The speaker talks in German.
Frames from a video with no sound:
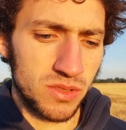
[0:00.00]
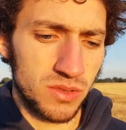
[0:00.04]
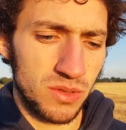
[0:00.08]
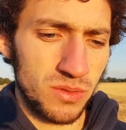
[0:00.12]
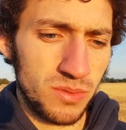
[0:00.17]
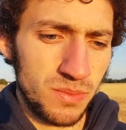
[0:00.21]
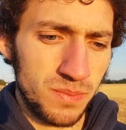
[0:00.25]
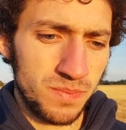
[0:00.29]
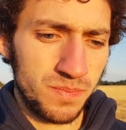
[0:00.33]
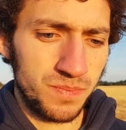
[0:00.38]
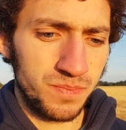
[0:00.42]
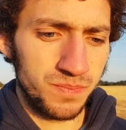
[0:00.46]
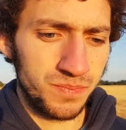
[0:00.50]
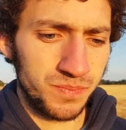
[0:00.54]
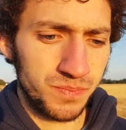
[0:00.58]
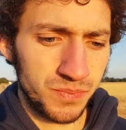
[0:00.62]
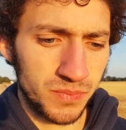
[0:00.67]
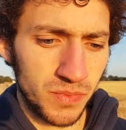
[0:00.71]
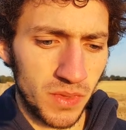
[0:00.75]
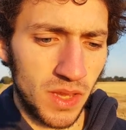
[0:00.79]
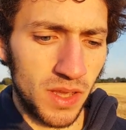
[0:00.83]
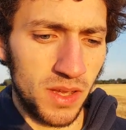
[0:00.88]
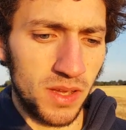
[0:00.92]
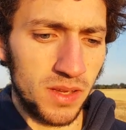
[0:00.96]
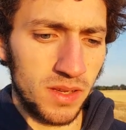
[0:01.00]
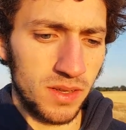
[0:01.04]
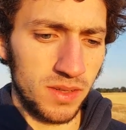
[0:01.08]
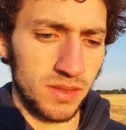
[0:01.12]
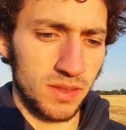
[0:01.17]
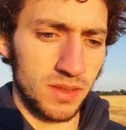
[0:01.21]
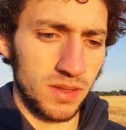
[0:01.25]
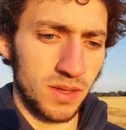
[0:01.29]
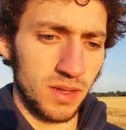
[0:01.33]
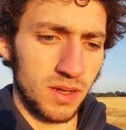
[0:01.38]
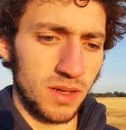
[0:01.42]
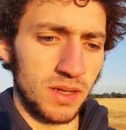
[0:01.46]
so,
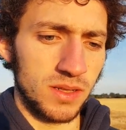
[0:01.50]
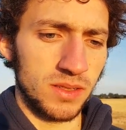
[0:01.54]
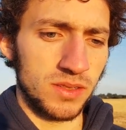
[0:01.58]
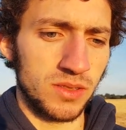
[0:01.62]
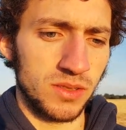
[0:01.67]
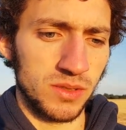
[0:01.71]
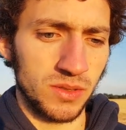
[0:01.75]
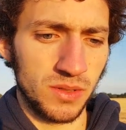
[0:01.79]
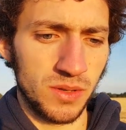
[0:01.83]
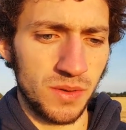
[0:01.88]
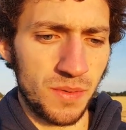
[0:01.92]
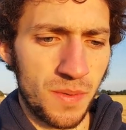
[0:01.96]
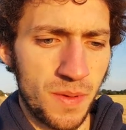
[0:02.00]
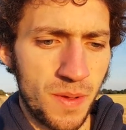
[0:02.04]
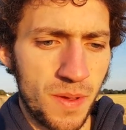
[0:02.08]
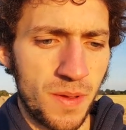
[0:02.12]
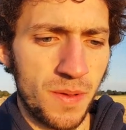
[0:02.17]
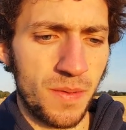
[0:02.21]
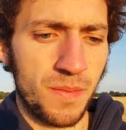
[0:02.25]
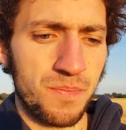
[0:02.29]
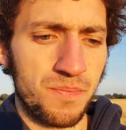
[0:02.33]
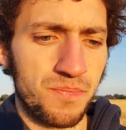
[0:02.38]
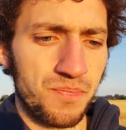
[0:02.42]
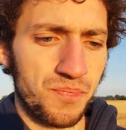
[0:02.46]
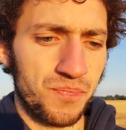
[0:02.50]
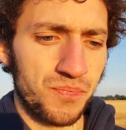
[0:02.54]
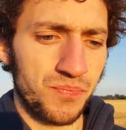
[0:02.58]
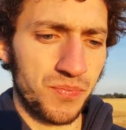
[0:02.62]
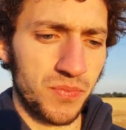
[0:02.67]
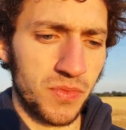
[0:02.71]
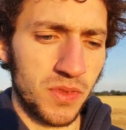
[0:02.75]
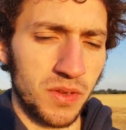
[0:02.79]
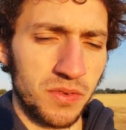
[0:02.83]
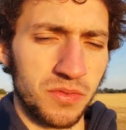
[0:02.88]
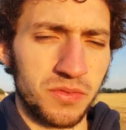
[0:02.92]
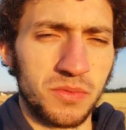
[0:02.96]
also
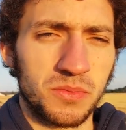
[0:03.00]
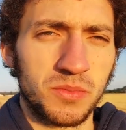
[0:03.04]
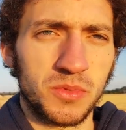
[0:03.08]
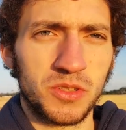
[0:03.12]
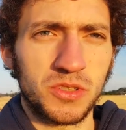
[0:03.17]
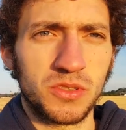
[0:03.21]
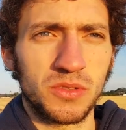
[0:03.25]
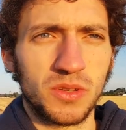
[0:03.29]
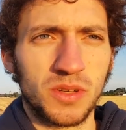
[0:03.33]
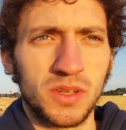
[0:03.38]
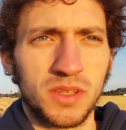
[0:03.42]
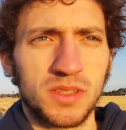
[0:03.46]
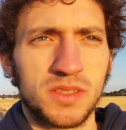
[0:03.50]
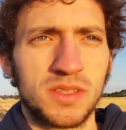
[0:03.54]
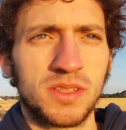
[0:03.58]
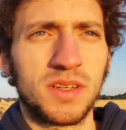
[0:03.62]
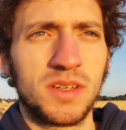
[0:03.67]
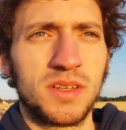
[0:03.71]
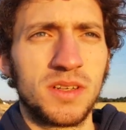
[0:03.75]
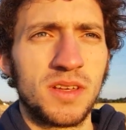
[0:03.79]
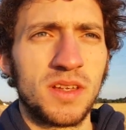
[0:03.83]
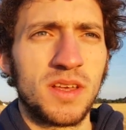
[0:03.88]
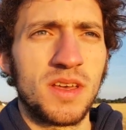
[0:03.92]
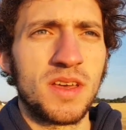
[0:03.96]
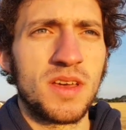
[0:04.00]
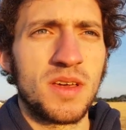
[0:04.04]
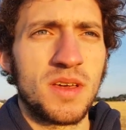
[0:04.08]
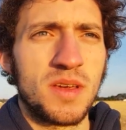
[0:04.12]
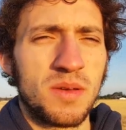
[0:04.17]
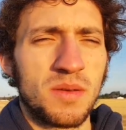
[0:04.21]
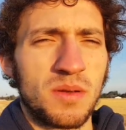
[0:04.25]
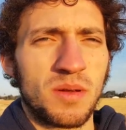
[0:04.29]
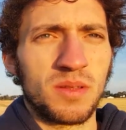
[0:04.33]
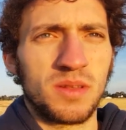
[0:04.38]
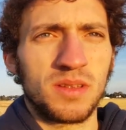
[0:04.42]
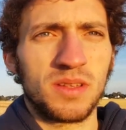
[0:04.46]
dafür muss ich noch erzählen,
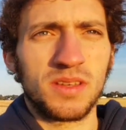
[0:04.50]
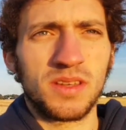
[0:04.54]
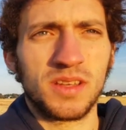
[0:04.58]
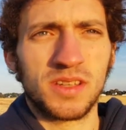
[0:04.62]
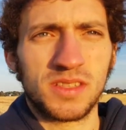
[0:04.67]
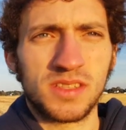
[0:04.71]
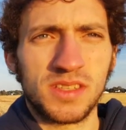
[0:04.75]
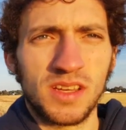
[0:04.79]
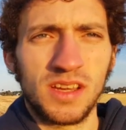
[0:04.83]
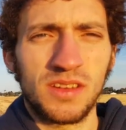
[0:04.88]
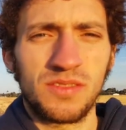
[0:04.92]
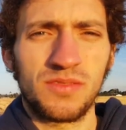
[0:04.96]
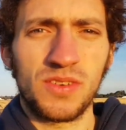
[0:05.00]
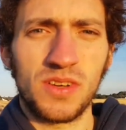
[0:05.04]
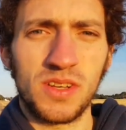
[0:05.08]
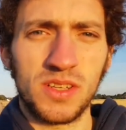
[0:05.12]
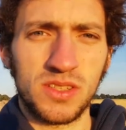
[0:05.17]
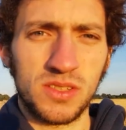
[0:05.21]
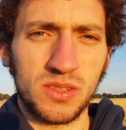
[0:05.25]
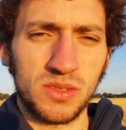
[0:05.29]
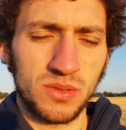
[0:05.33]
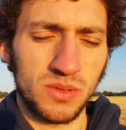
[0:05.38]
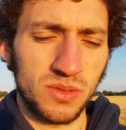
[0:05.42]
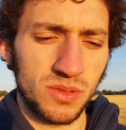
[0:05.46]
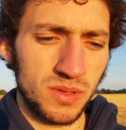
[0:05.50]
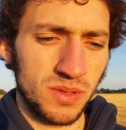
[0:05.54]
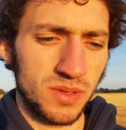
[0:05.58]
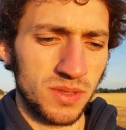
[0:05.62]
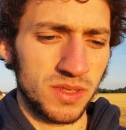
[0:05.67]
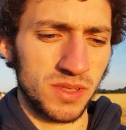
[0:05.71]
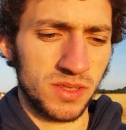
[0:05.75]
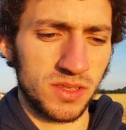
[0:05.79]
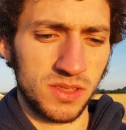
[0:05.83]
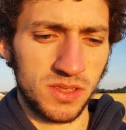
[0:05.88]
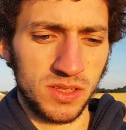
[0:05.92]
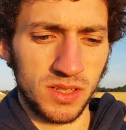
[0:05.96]
in der Zeit war es so,
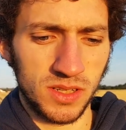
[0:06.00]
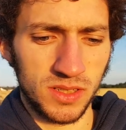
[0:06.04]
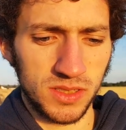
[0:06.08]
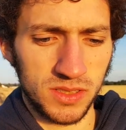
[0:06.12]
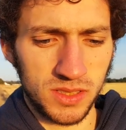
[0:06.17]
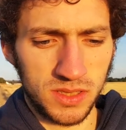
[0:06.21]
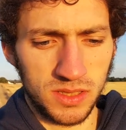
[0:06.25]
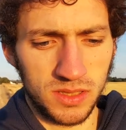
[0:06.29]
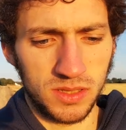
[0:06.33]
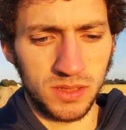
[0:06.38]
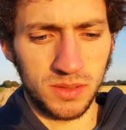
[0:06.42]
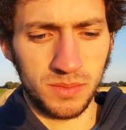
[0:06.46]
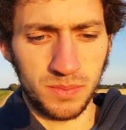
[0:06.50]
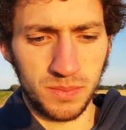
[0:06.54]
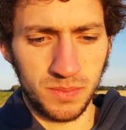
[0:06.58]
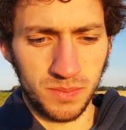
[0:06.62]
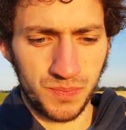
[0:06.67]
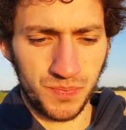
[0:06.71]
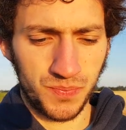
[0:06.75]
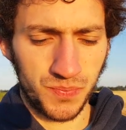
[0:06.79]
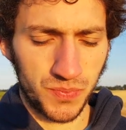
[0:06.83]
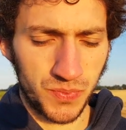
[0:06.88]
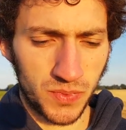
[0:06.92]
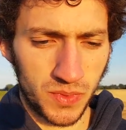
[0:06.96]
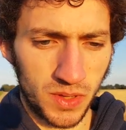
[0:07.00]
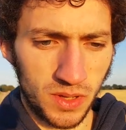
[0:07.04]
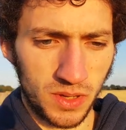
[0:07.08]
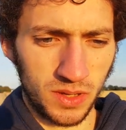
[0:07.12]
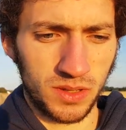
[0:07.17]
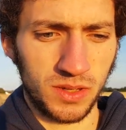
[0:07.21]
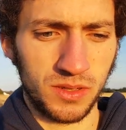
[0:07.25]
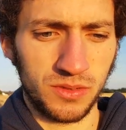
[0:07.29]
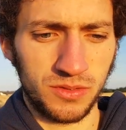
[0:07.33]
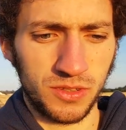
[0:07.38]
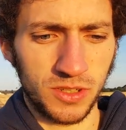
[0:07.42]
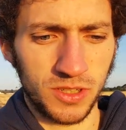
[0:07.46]
dass ich halt ähm,
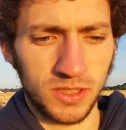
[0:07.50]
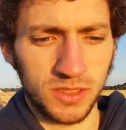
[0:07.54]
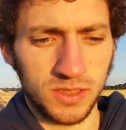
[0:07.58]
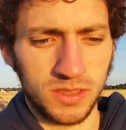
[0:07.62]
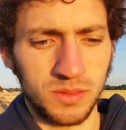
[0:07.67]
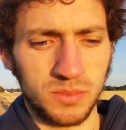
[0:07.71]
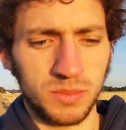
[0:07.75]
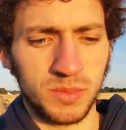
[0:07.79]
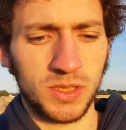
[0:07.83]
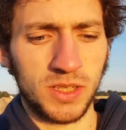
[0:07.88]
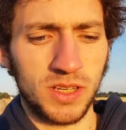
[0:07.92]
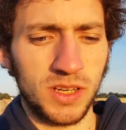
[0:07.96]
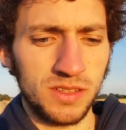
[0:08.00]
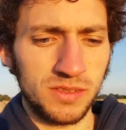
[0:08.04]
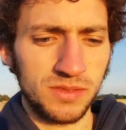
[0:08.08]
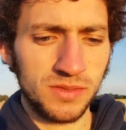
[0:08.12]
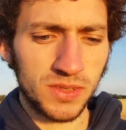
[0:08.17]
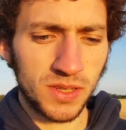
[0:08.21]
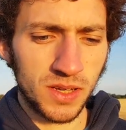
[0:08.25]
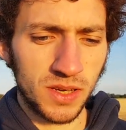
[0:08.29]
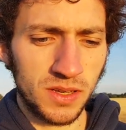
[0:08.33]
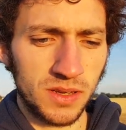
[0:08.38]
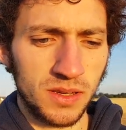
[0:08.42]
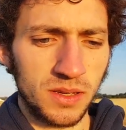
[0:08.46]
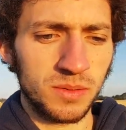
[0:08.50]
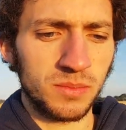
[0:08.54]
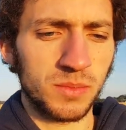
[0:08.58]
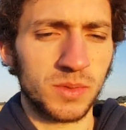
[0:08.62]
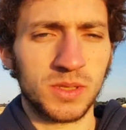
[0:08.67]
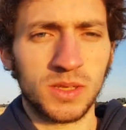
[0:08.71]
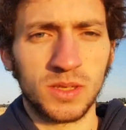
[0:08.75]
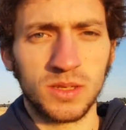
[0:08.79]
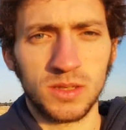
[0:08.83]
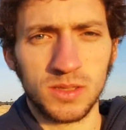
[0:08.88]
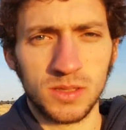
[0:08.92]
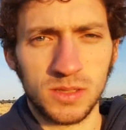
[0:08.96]
angefangen hatte mit Krafttraining,
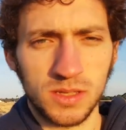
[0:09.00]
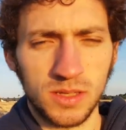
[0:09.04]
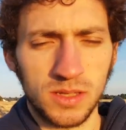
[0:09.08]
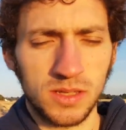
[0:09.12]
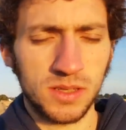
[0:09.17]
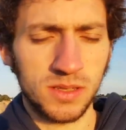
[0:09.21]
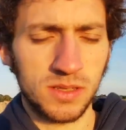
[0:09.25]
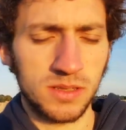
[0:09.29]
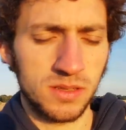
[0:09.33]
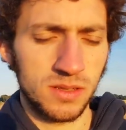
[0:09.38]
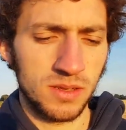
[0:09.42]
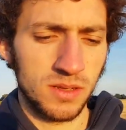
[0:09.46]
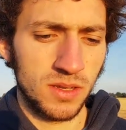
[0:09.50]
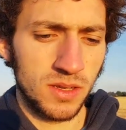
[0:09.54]
mit Calisthenics